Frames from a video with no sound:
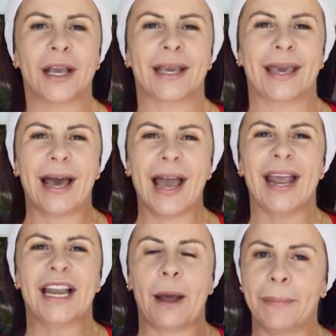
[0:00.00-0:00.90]
que da
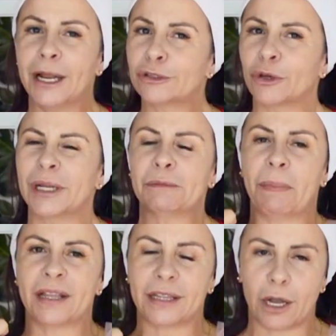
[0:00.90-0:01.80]
en la piel son
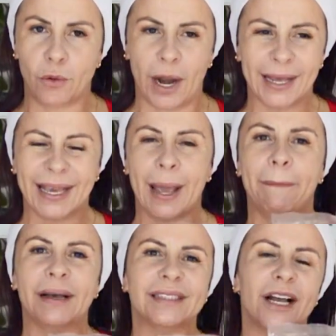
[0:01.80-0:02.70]
espectaculares. ¿Qué
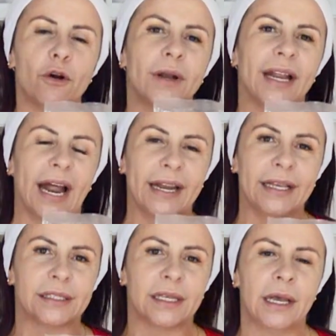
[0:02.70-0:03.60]
pasa con el
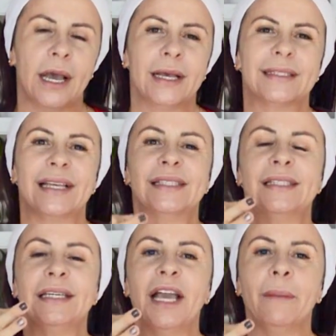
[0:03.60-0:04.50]
anís?
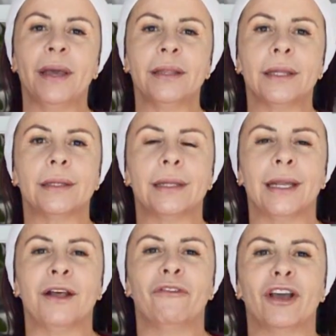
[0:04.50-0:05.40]
Sencillamente
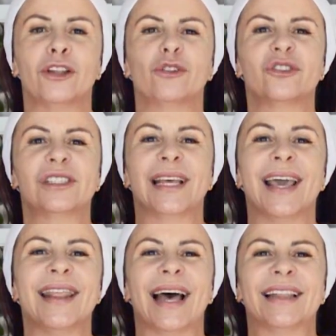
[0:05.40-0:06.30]
tiene efectos
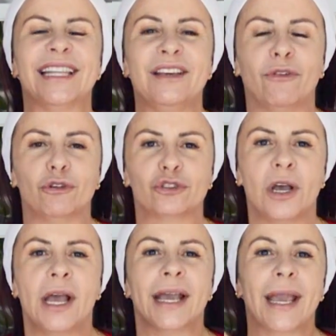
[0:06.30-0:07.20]
sedativos.
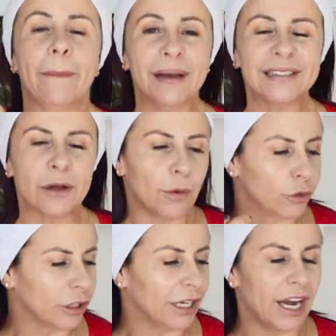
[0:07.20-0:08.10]
¿Qué pasa
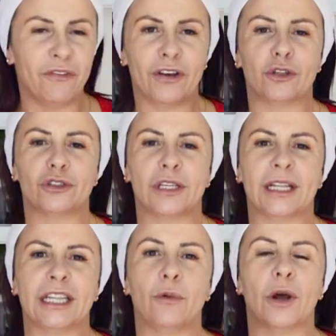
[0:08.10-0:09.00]
cuando tiene el efecto
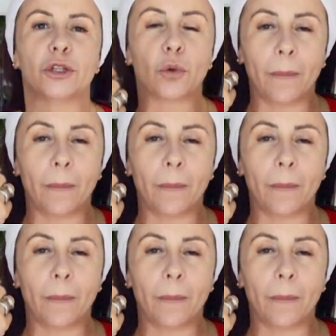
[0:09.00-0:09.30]
sedativo? Al tú